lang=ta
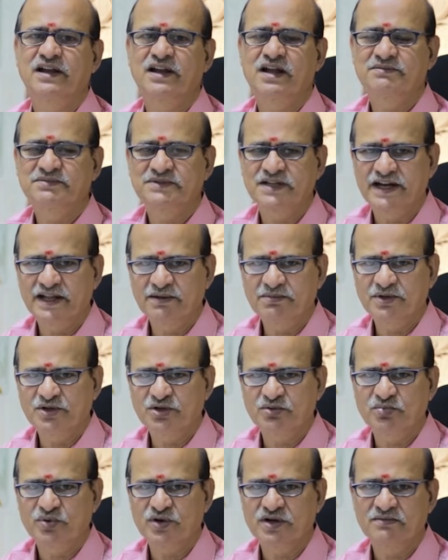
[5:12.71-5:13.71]
எல்லாம்
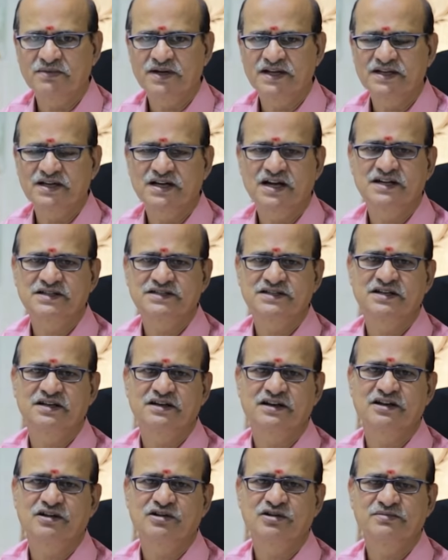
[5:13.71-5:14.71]
தடைபட்டு போன மாதிரி
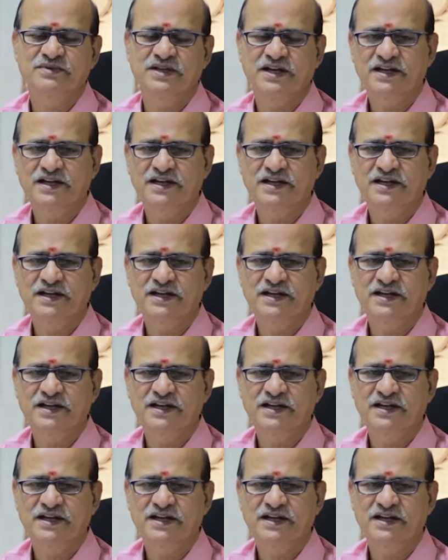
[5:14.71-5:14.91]
காட்சிகள் இருக்கும்